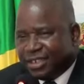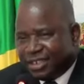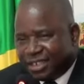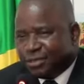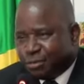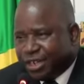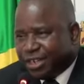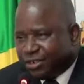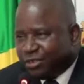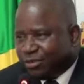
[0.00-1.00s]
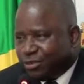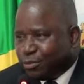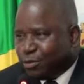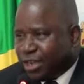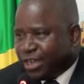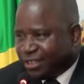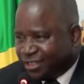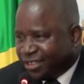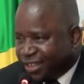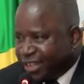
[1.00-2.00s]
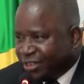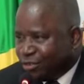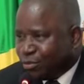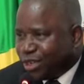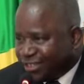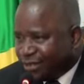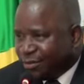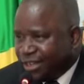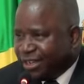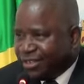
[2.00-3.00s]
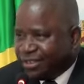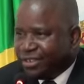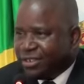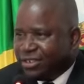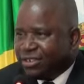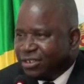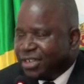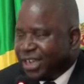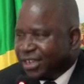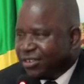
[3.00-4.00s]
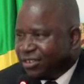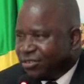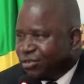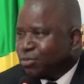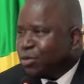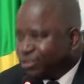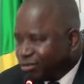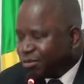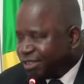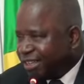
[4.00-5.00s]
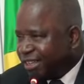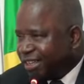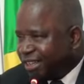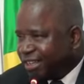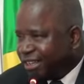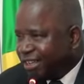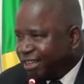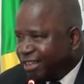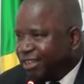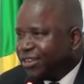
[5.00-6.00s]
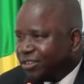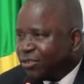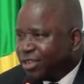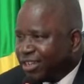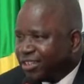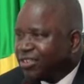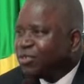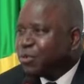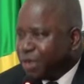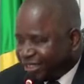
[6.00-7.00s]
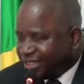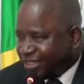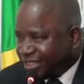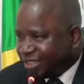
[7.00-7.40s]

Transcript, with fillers: Et j'espère que vous partirez de Brazzaville en gardant de bons souvenirs et en regrettant de partir.